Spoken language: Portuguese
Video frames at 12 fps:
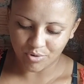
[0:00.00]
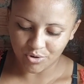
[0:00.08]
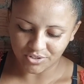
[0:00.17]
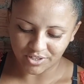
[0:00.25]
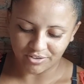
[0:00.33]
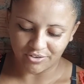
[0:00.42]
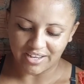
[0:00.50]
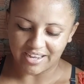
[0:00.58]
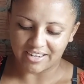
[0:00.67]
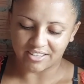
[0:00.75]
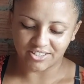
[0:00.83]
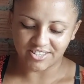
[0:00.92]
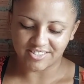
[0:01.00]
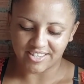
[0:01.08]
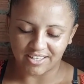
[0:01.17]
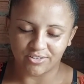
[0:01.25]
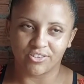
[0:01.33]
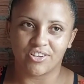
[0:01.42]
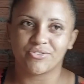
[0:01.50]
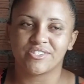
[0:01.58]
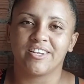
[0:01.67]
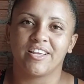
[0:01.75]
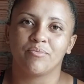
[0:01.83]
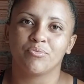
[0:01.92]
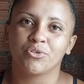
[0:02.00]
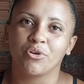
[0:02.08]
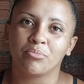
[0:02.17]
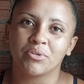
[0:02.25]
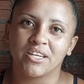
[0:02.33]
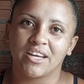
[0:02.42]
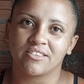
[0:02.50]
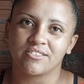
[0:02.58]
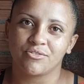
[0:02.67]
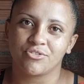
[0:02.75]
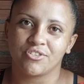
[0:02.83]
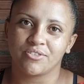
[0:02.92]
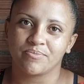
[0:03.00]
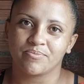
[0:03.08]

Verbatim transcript: Pô, eu só tenho que agradecer a dona Elcinei. Muito obrigada, seu Chico.